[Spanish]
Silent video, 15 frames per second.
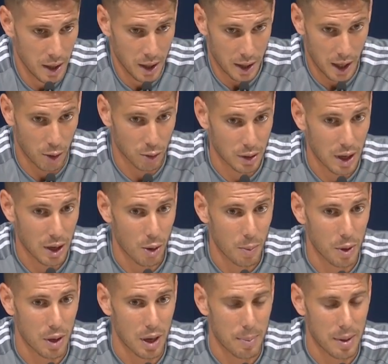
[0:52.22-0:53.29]
que contaba
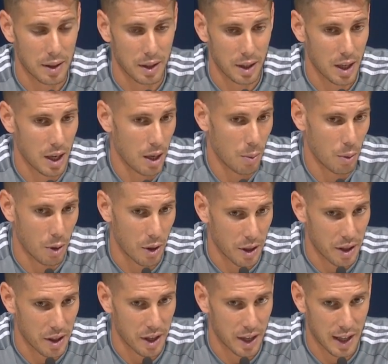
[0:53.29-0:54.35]
conmigo en la plantilla y bueno,
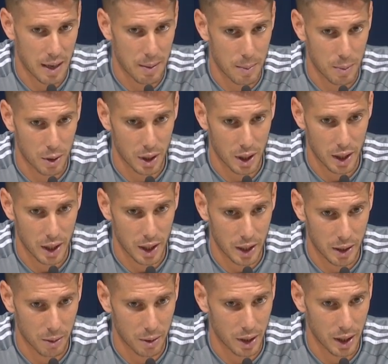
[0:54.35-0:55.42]
decidí quedarme porque
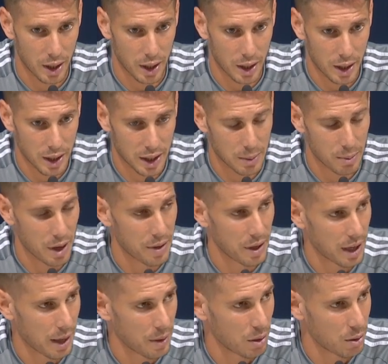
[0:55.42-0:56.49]
creo que, se pueden hacer
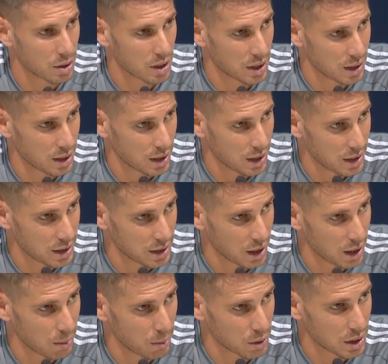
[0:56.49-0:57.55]
grandes cosas en, este
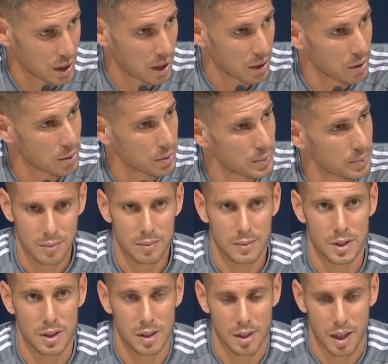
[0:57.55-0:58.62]
equipo este año.
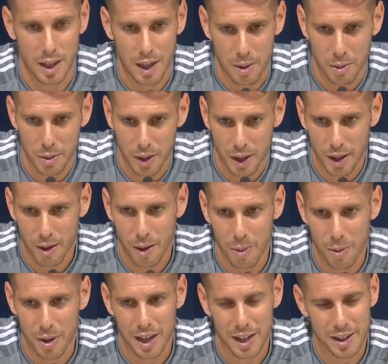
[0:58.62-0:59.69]
Sí está claro ¿no? que
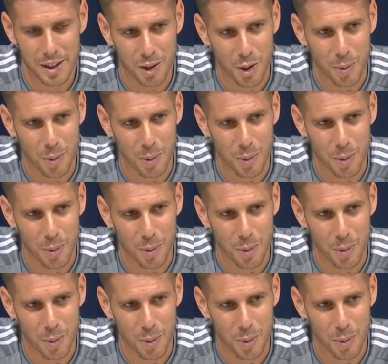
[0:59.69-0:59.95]
cuando gana cinco